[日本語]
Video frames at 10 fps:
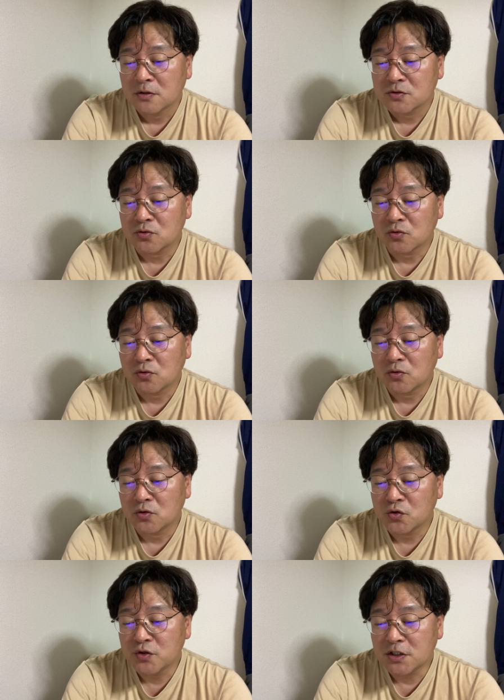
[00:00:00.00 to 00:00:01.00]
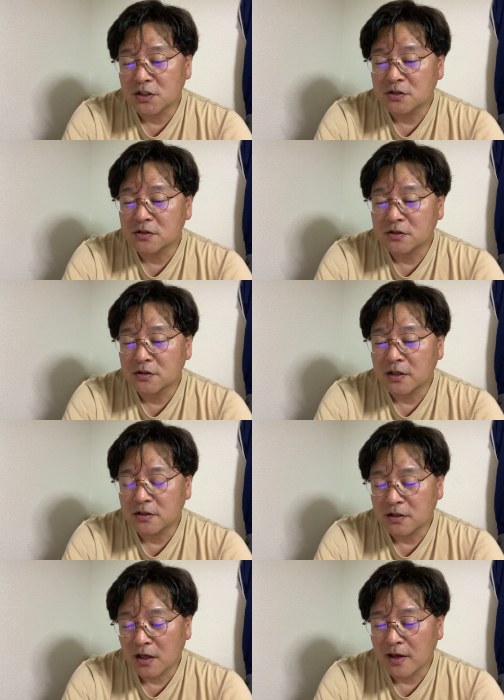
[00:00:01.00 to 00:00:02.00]
そのユニティって言っ
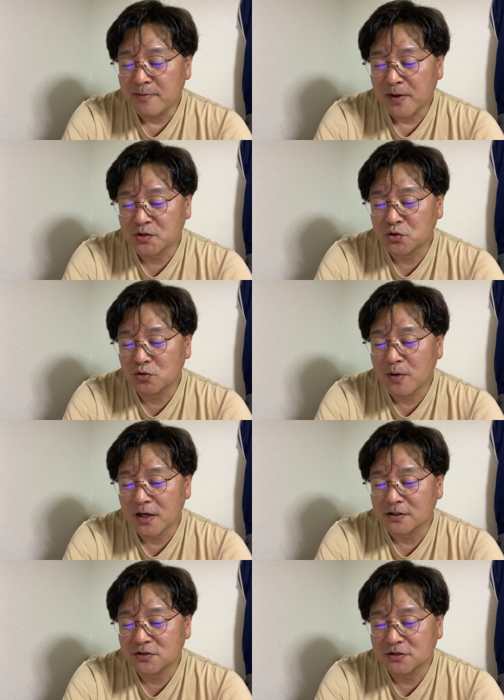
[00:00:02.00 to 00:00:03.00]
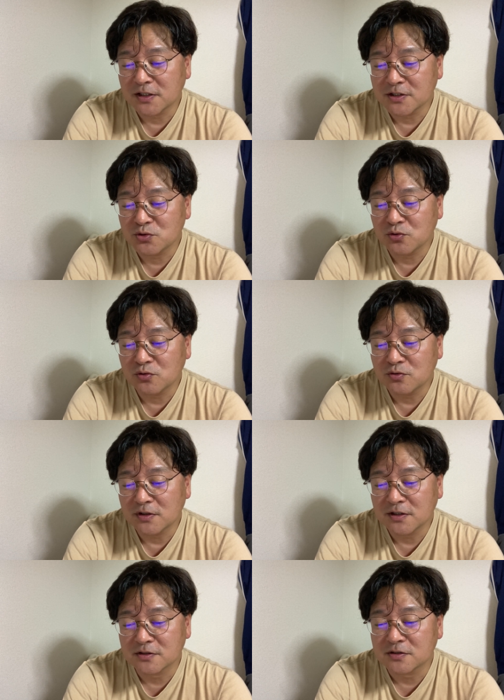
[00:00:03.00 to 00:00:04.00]
て今はちょっとなんか廃れそう
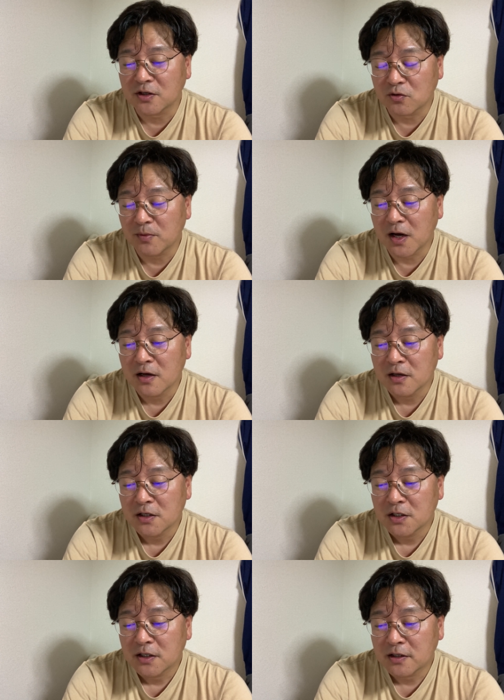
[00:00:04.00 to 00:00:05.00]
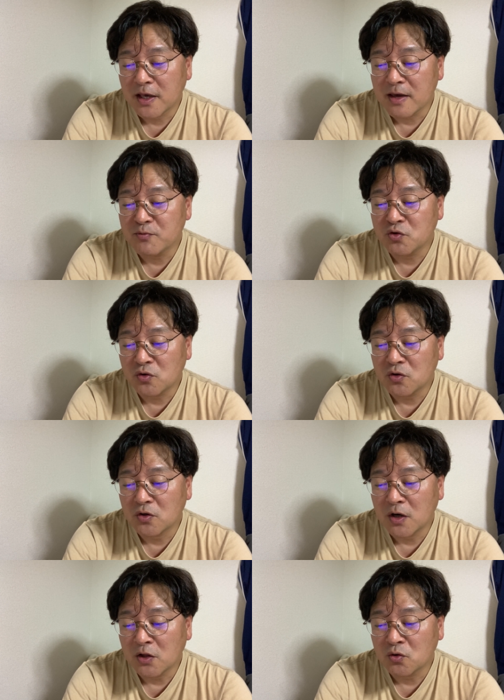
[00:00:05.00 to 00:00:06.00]
なんですけどまあゲームの
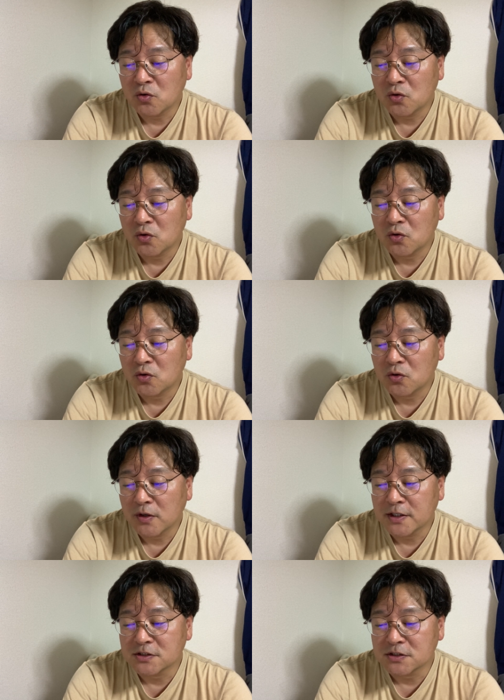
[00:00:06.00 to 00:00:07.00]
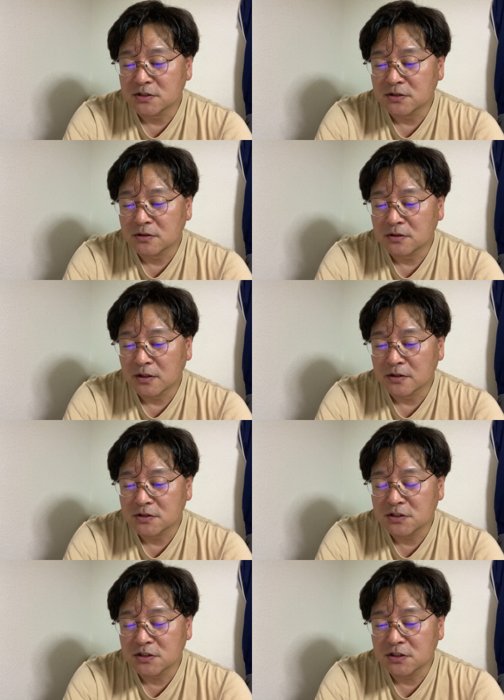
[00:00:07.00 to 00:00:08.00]
あのエンジンって
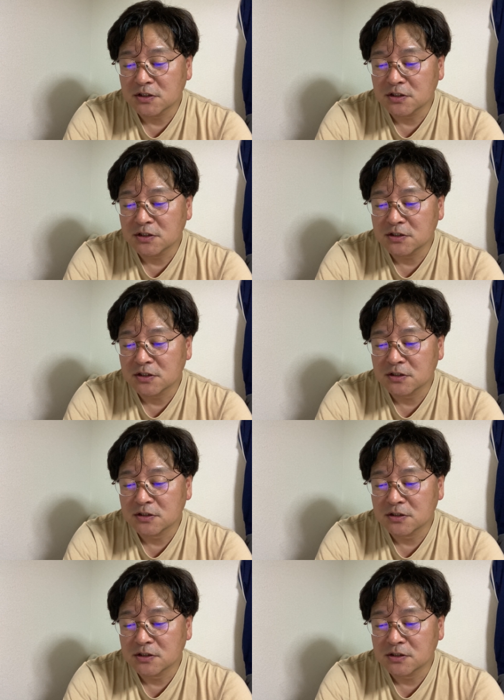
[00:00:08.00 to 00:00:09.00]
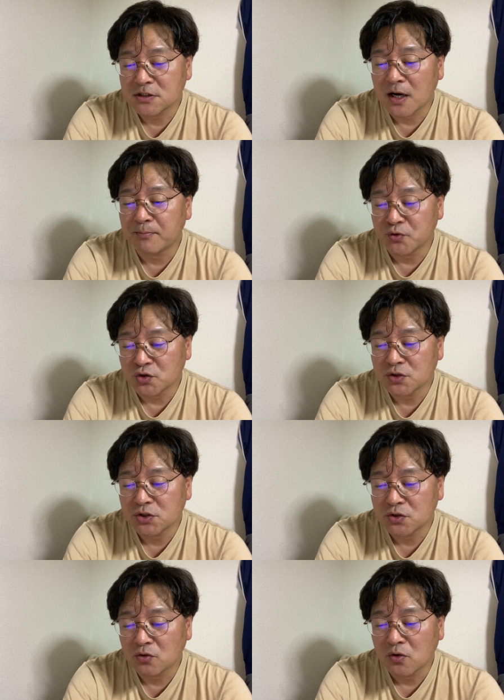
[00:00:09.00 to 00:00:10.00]
C シャープ
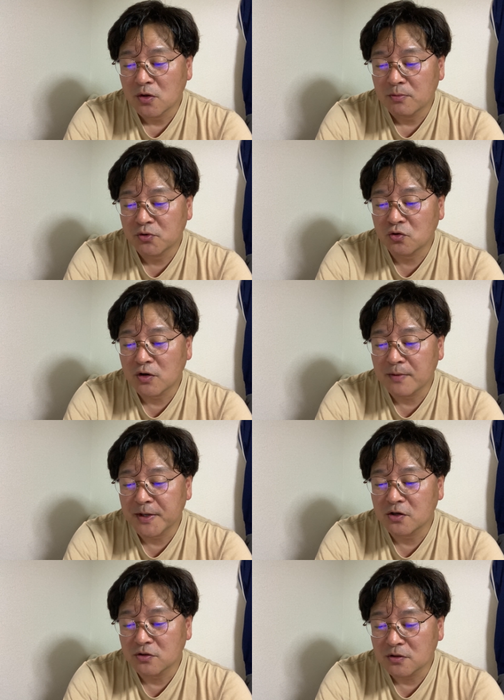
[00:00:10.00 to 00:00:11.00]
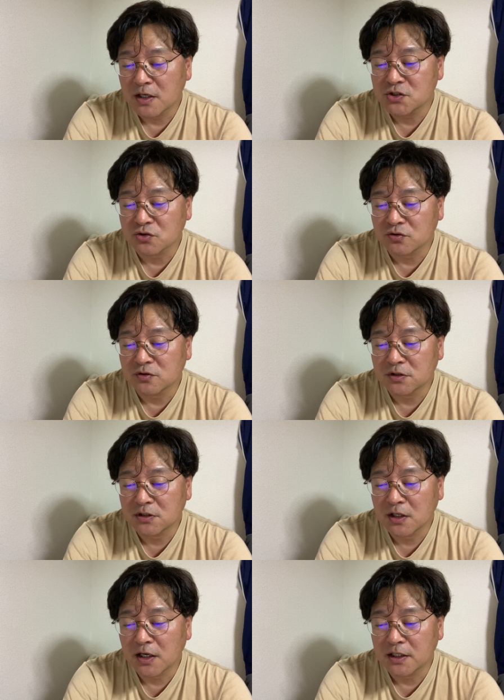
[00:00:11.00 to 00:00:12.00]
のプログラミング合宿一
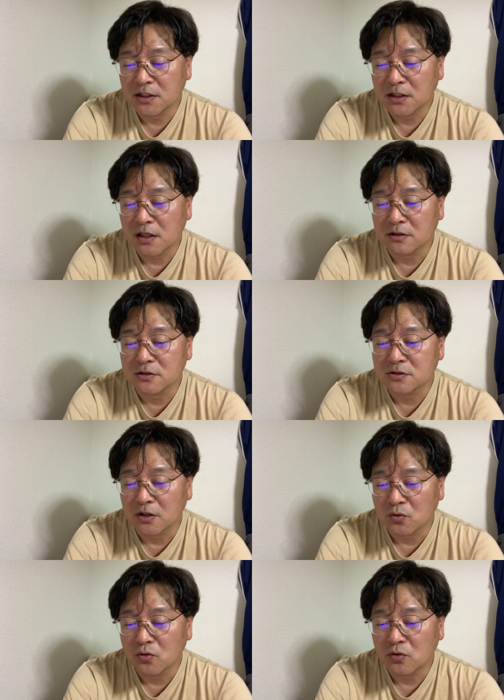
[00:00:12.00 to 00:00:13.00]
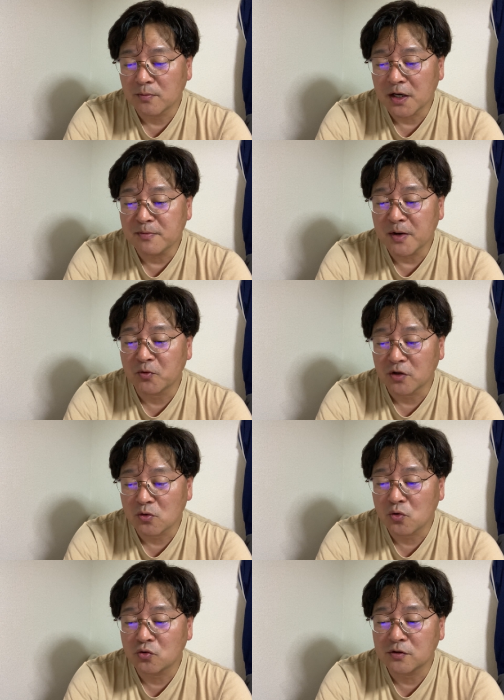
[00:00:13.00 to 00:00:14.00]
回行ったんですけどまあ今もね
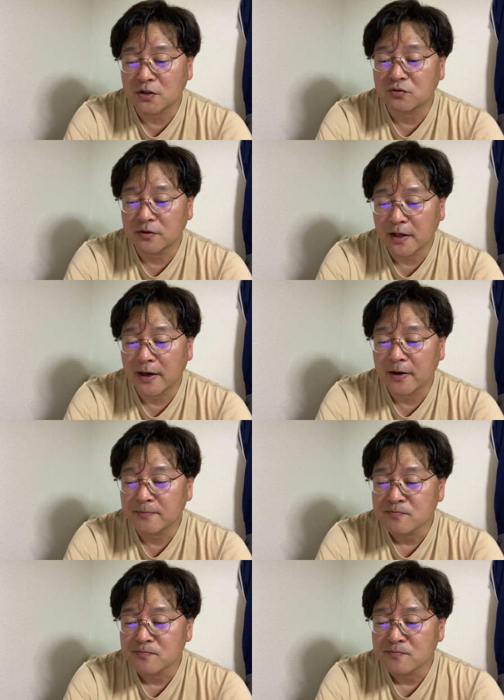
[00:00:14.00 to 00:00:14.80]
残ってるんで